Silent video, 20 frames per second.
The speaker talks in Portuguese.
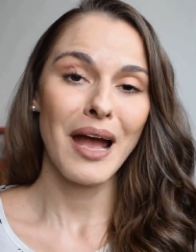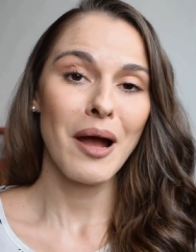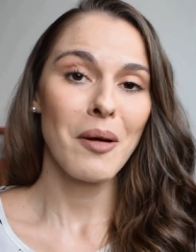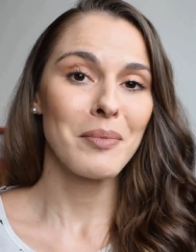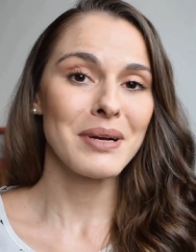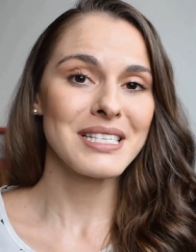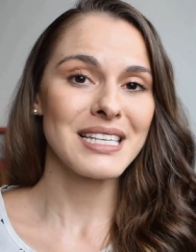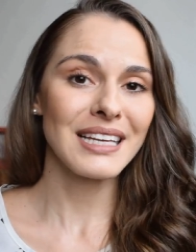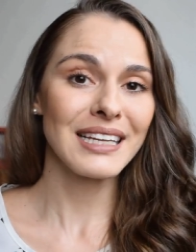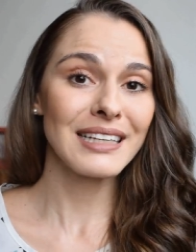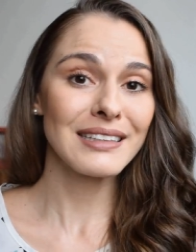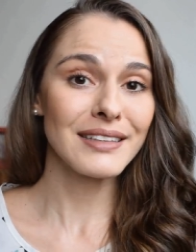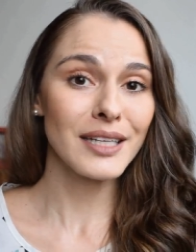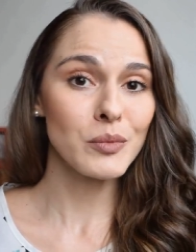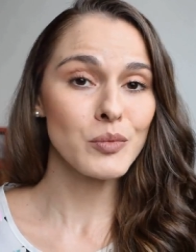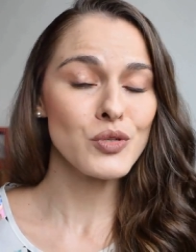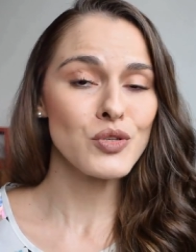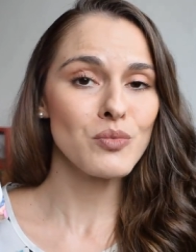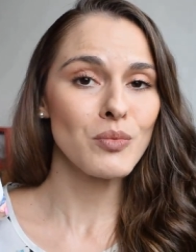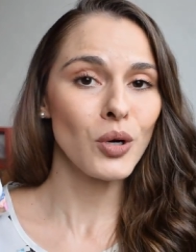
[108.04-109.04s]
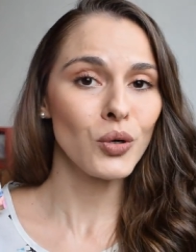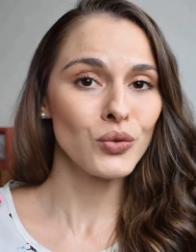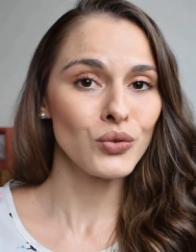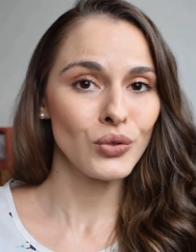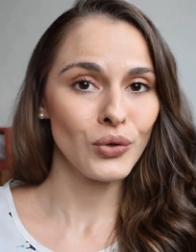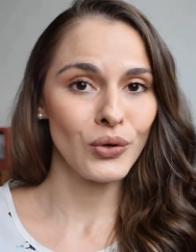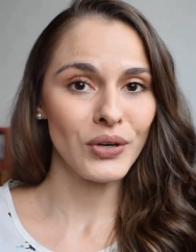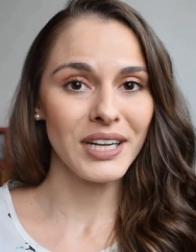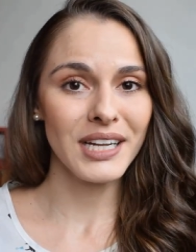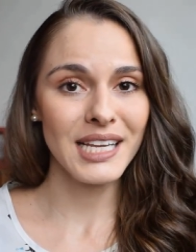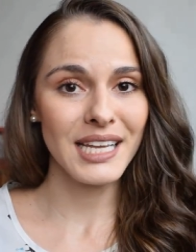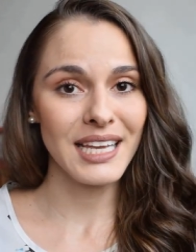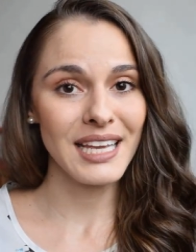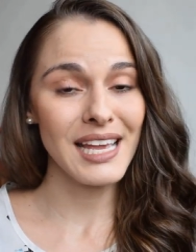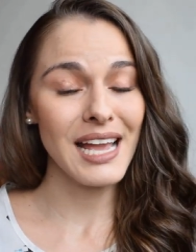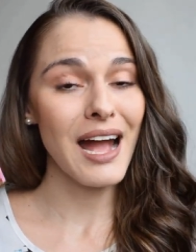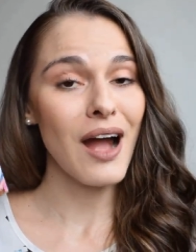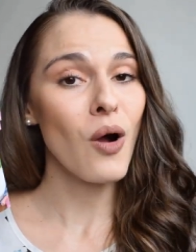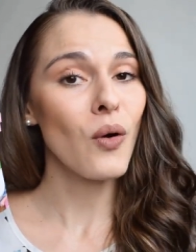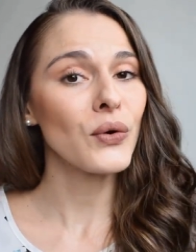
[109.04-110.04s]
Mas aqui temos uma autora
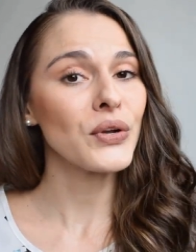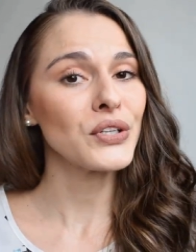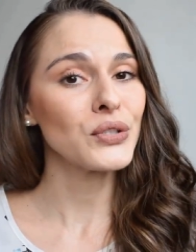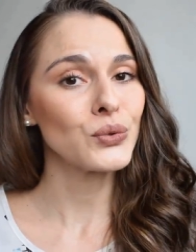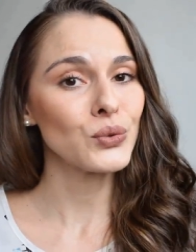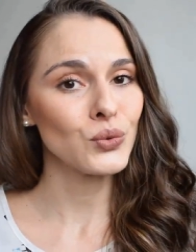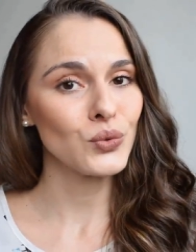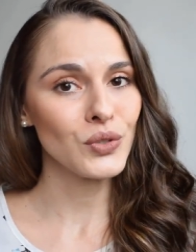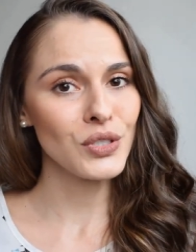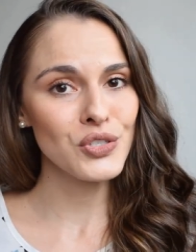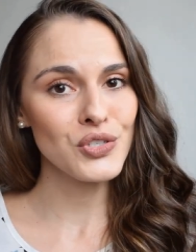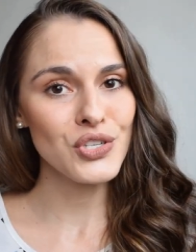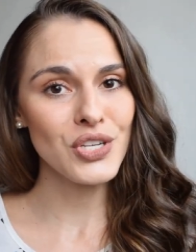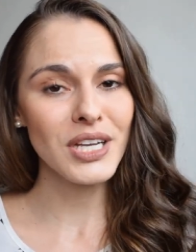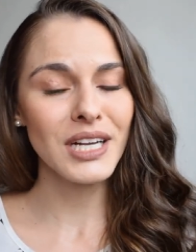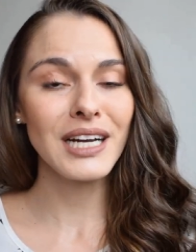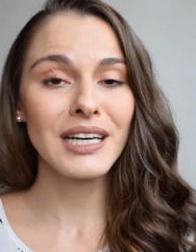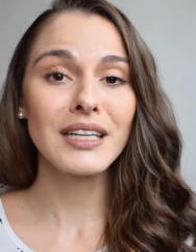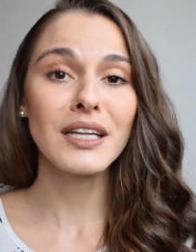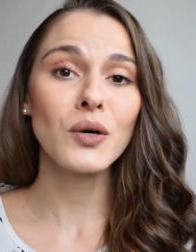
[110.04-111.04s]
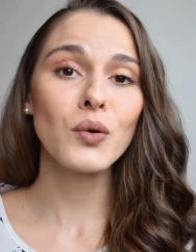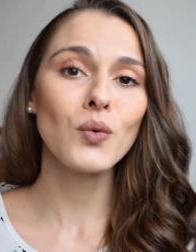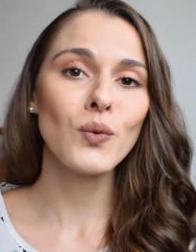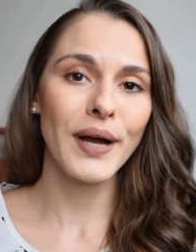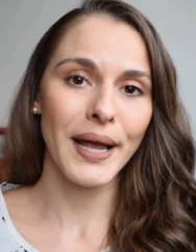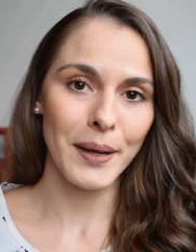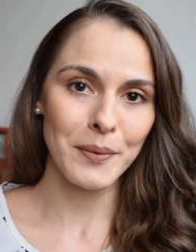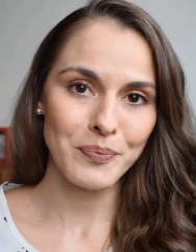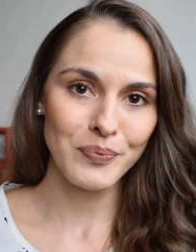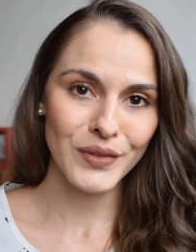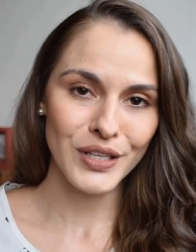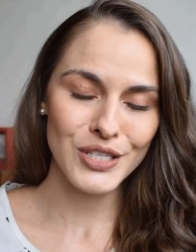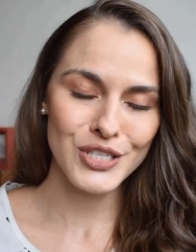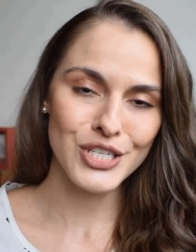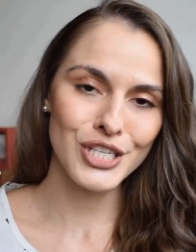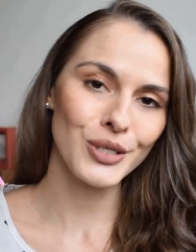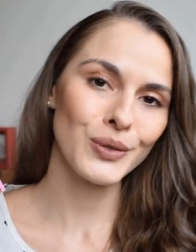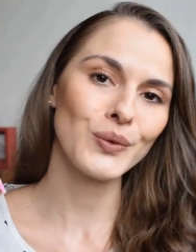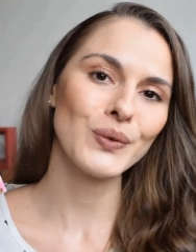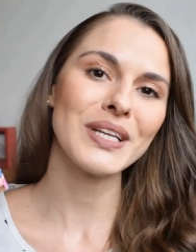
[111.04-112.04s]
que, ao que tudo indica, não é, e
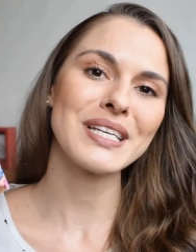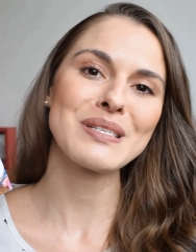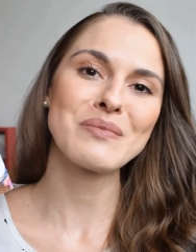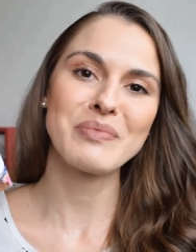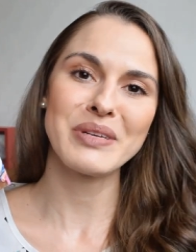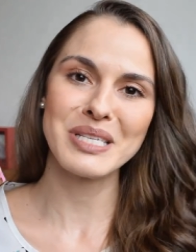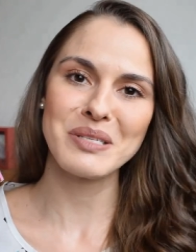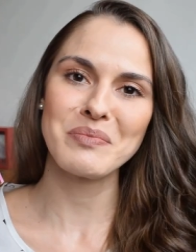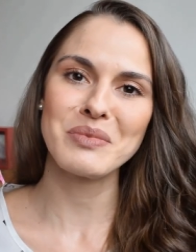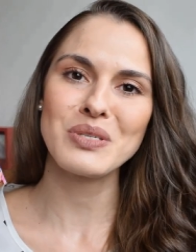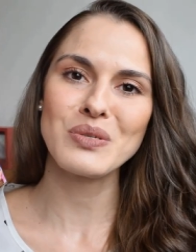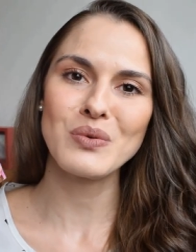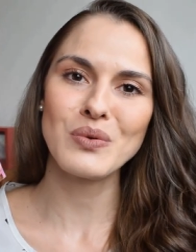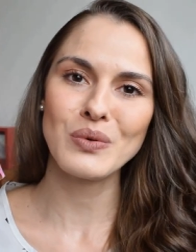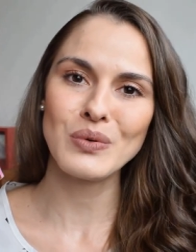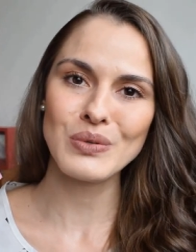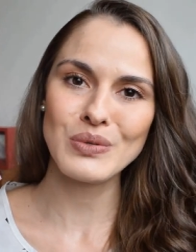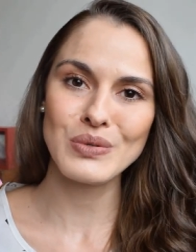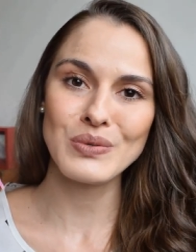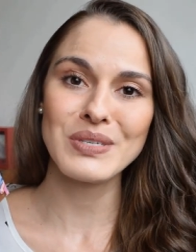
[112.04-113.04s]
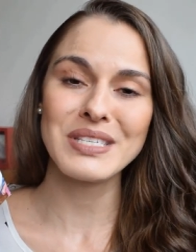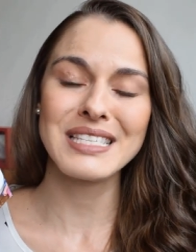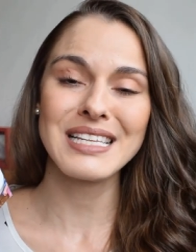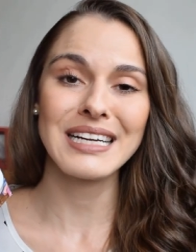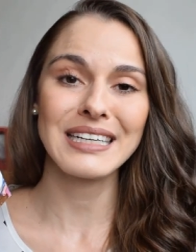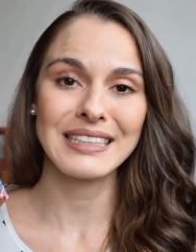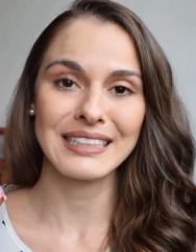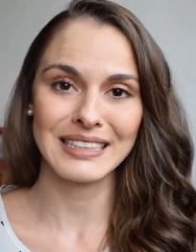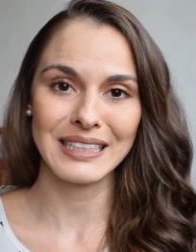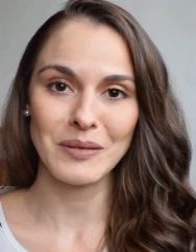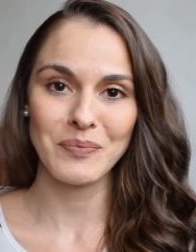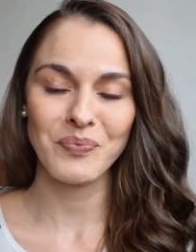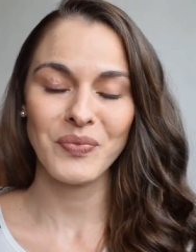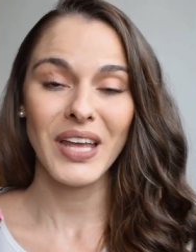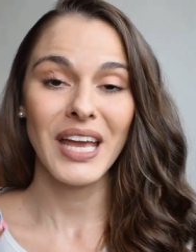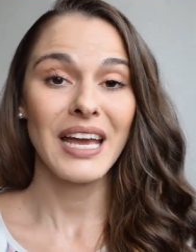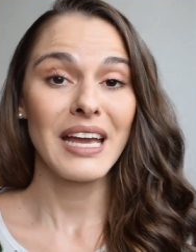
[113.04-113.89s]
chegou nas mesmas conclusões da Ana.